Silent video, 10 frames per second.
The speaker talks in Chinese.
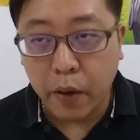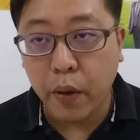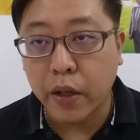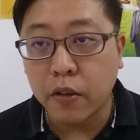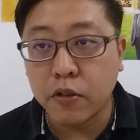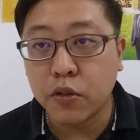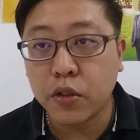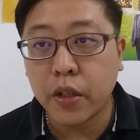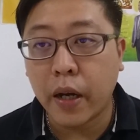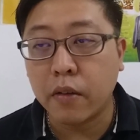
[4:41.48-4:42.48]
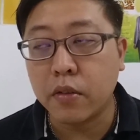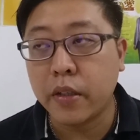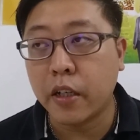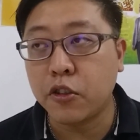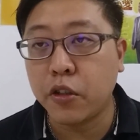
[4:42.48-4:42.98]
外功就是好
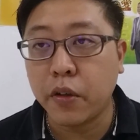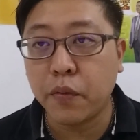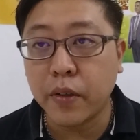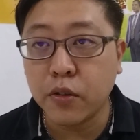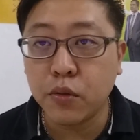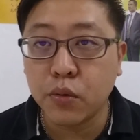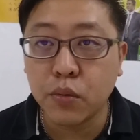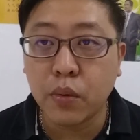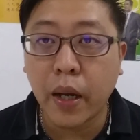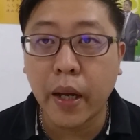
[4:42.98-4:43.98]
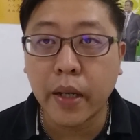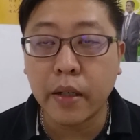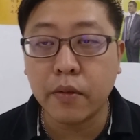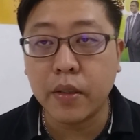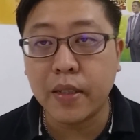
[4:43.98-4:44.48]
像去分书啊，
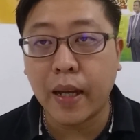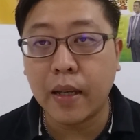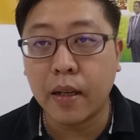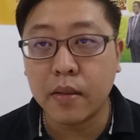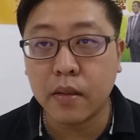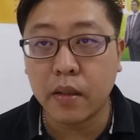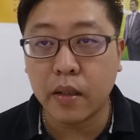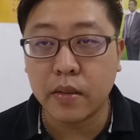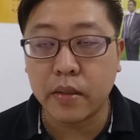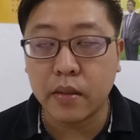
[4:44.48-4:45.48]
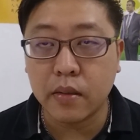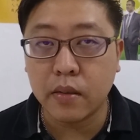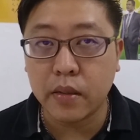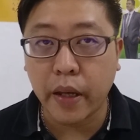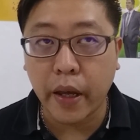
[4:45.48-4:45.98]
跟人家
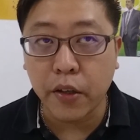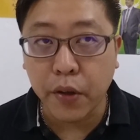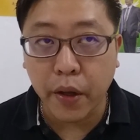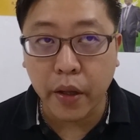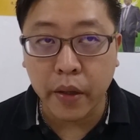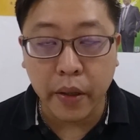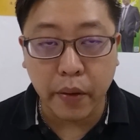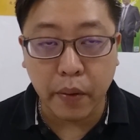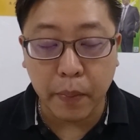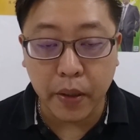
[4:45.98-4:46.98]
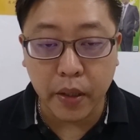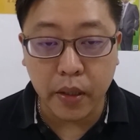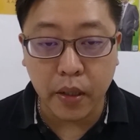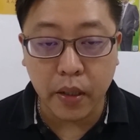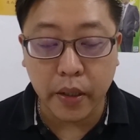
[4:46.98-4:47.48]
结缘，我们
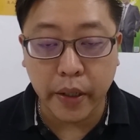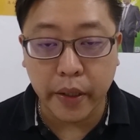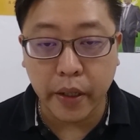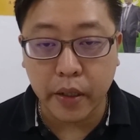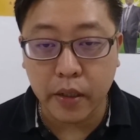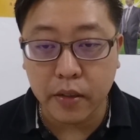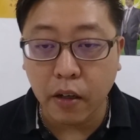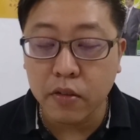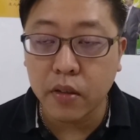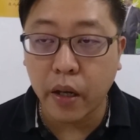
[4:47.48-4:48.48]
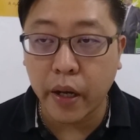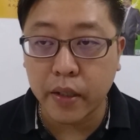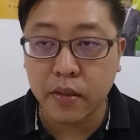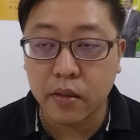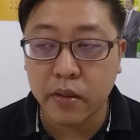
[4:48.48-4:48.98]
的那个超
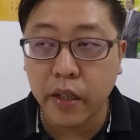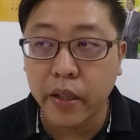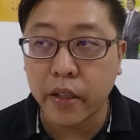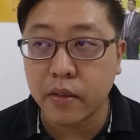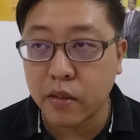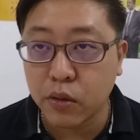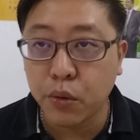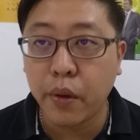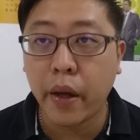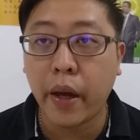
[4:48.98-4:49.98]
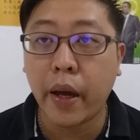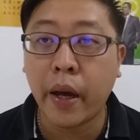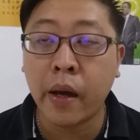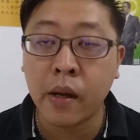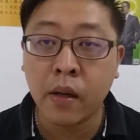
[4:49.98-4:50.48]
呃千年之约
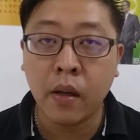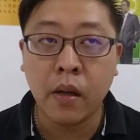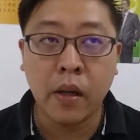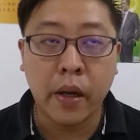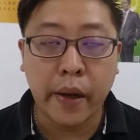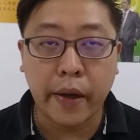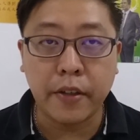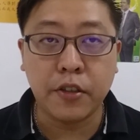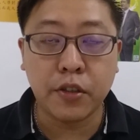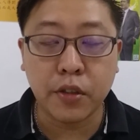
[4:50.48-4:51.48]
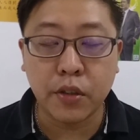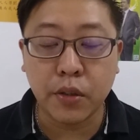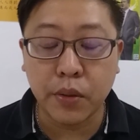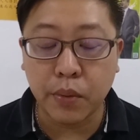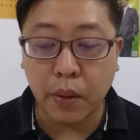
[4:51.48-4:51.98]
啊，还
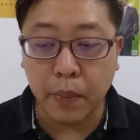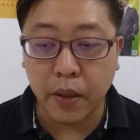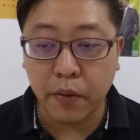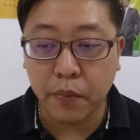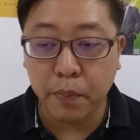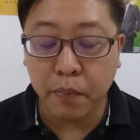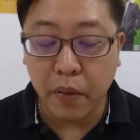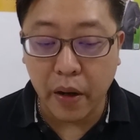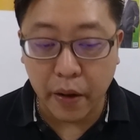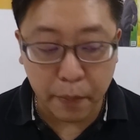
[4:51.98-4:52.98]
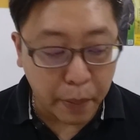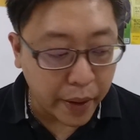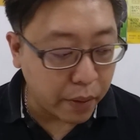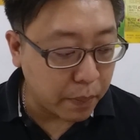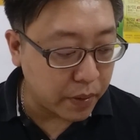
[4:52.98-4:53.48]
是我们。呃，
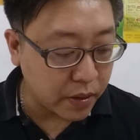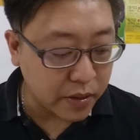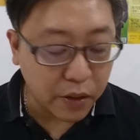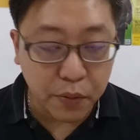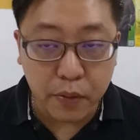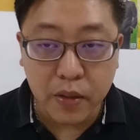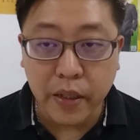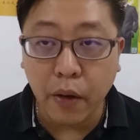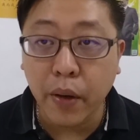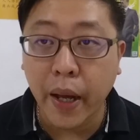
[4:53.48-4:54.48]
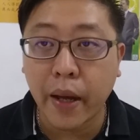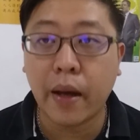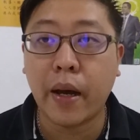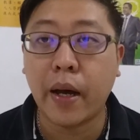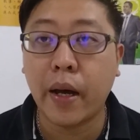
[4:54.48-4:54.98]
拍我们的幸福小
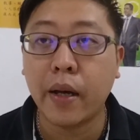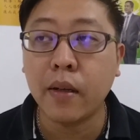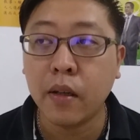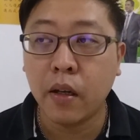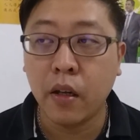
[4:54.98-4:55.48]
卡，